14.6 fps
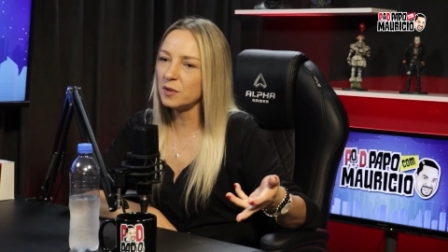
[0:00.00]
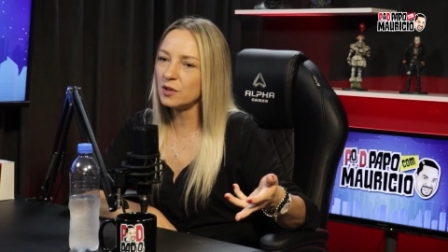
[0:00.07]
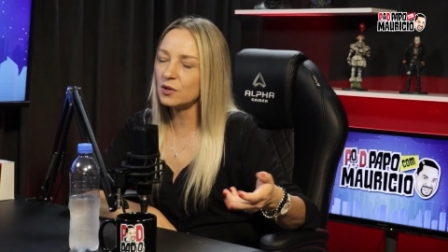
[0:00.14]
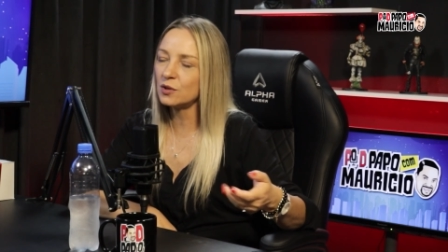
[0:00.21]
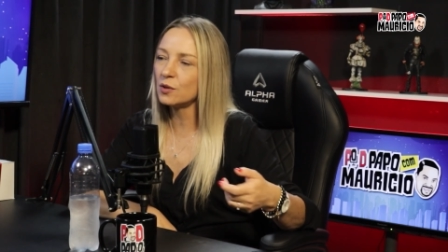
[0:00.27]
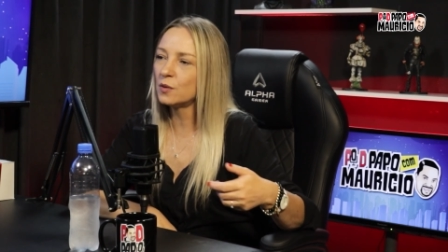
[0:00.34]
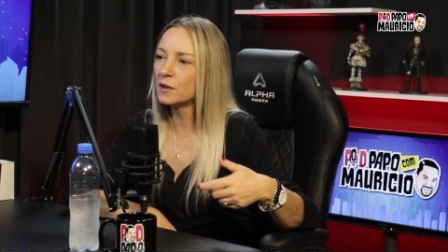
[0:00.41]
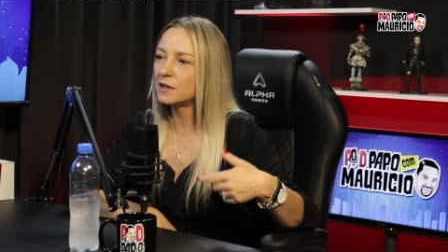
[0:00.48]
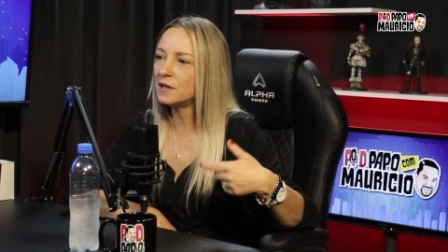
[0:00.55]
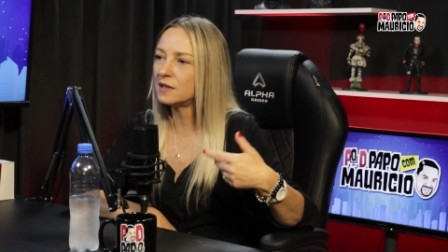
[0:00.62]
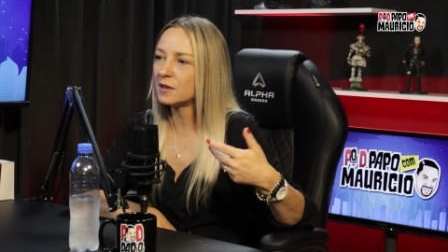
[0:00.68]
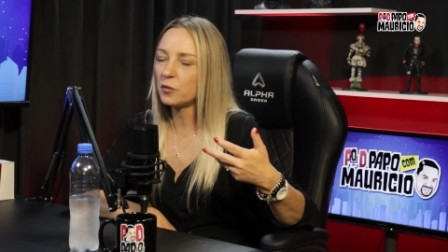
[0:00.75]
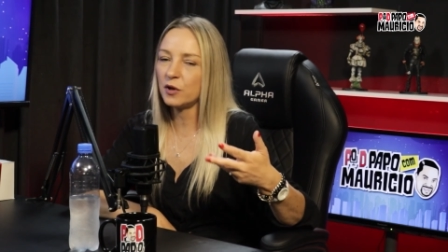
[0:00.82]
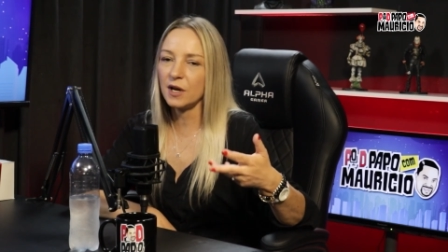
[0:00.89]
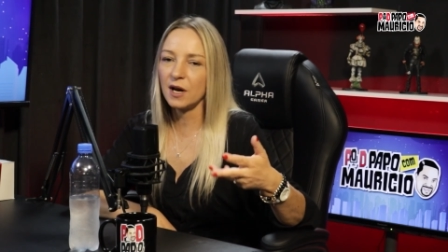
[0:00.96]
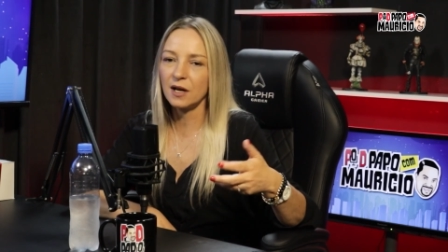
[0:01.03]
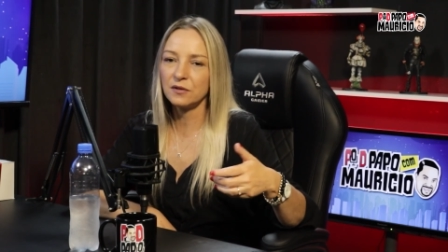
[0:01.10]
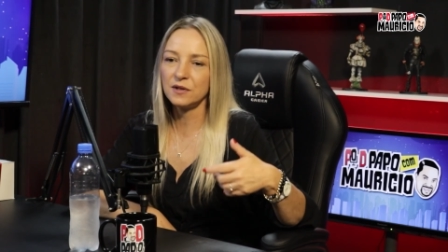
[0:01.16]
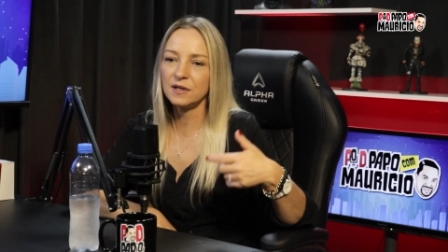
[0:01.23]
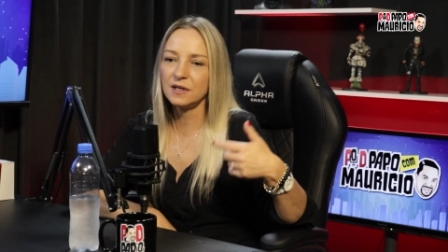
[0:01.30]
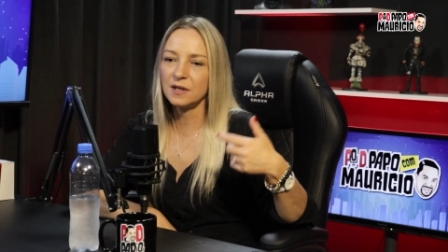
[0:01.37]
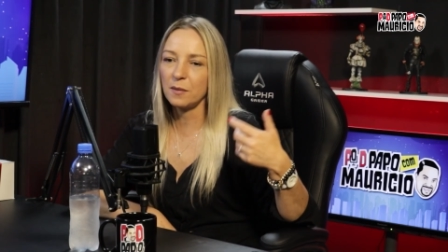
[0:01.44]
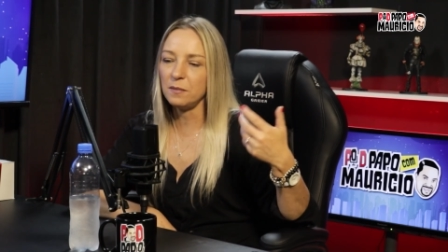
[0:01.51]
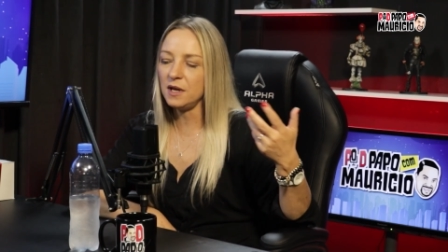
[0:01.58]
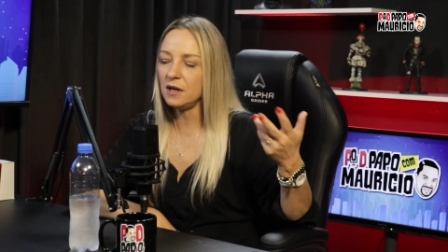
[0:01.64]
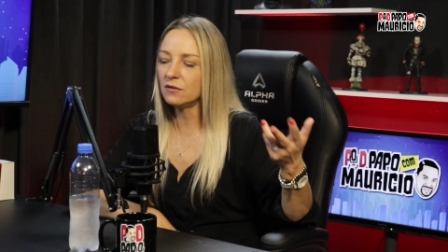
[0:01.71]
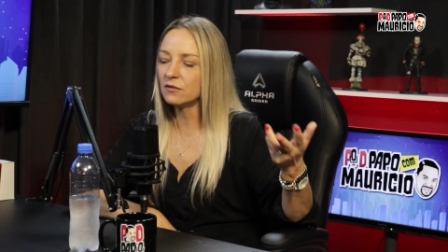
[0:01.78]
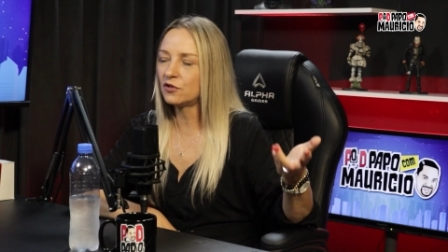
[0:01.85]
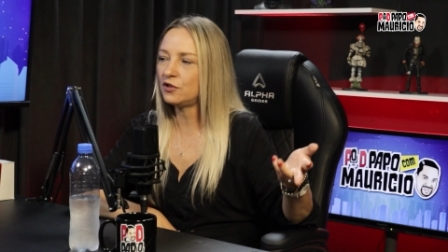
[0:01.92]
pessoas, ex-namorados,
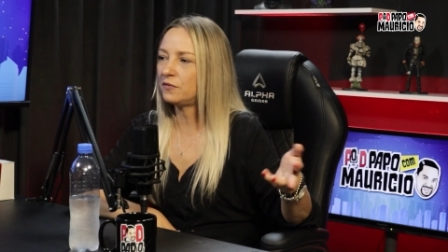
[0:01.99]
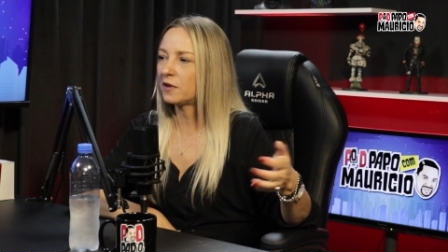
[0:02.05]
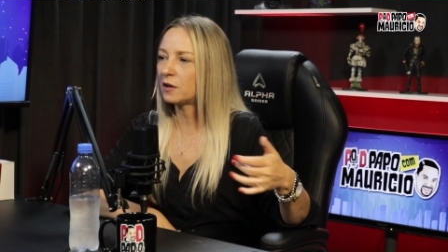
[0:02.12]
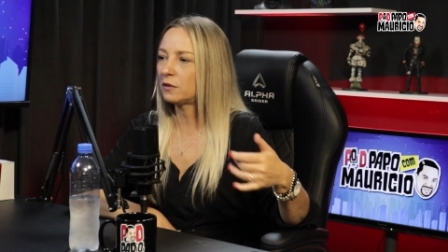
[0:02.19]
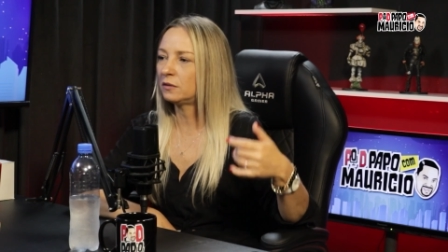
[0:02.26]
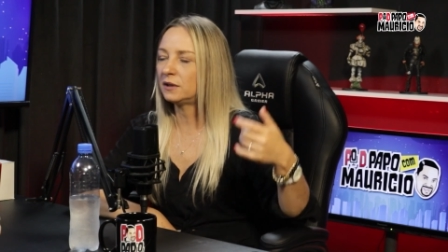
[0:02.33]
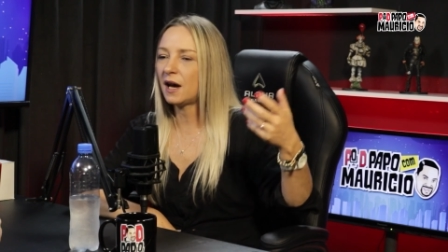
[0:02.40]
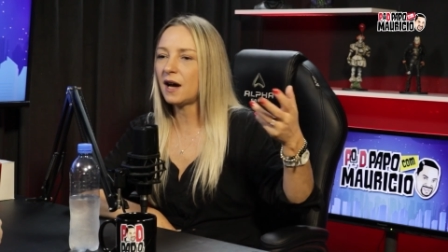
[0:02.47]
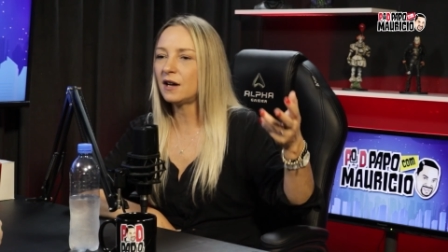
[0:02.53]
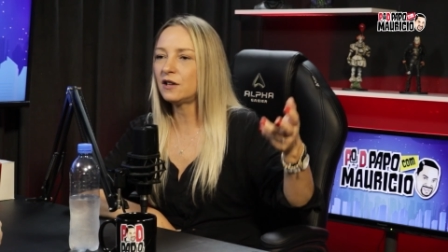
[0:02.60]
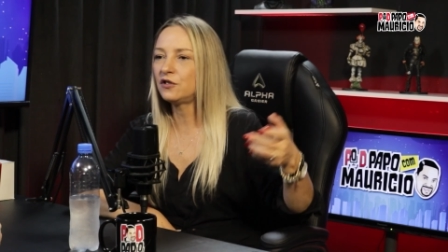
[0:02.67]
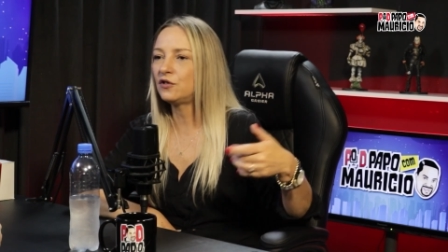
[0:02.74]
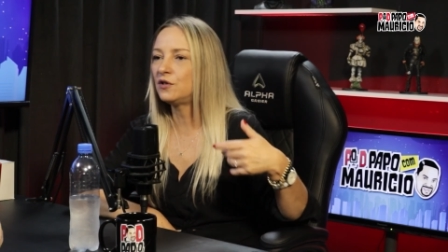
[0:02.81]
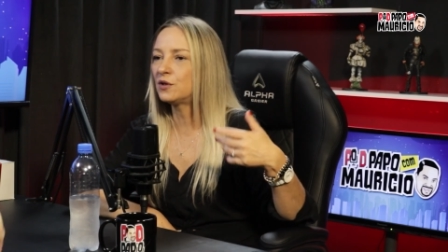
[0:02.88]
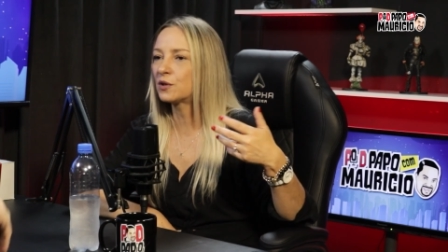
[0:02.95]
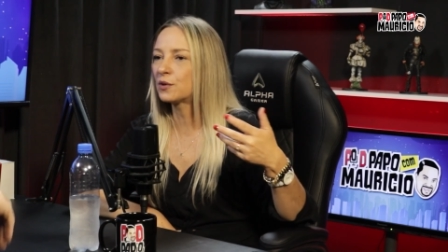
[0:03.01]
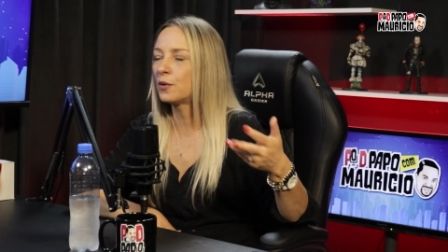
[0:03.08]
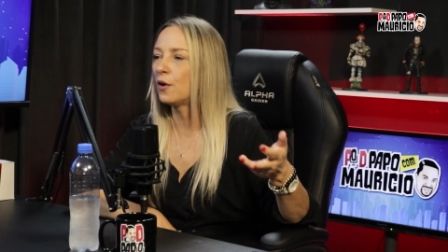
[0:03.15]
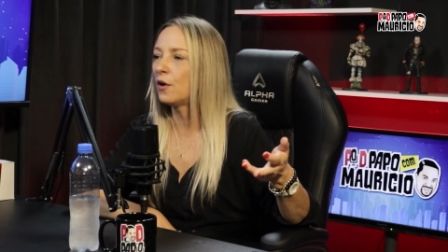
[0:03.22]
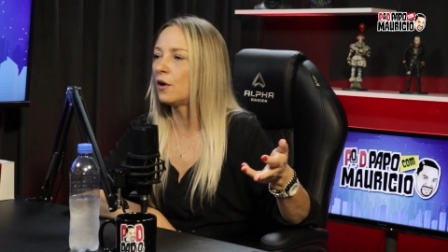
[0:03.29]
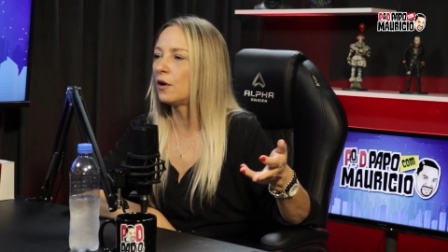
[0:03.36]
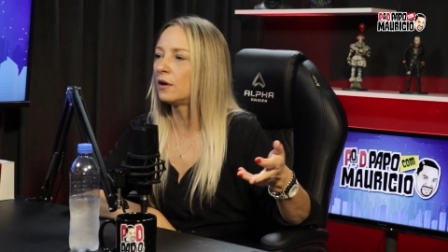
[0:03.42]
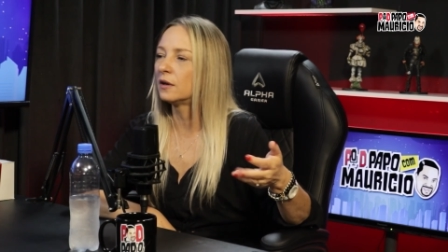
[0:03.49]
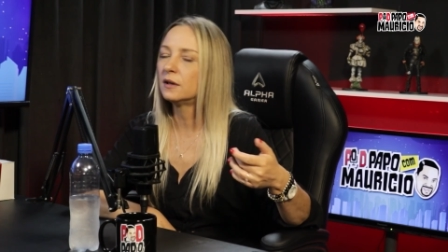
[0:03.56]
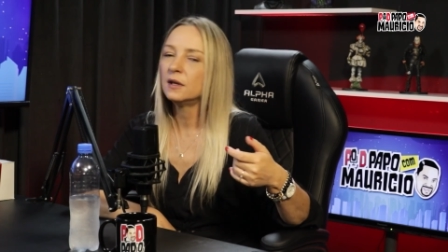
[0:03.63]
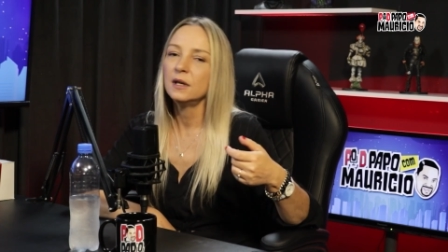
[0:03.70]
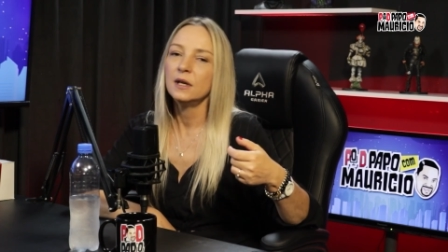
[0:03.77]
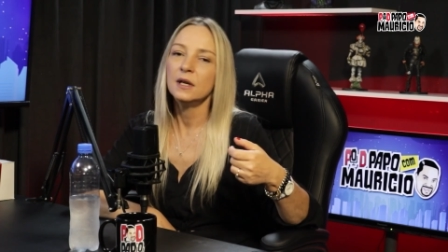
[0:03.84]
ex-amigos de faculdade, de escola.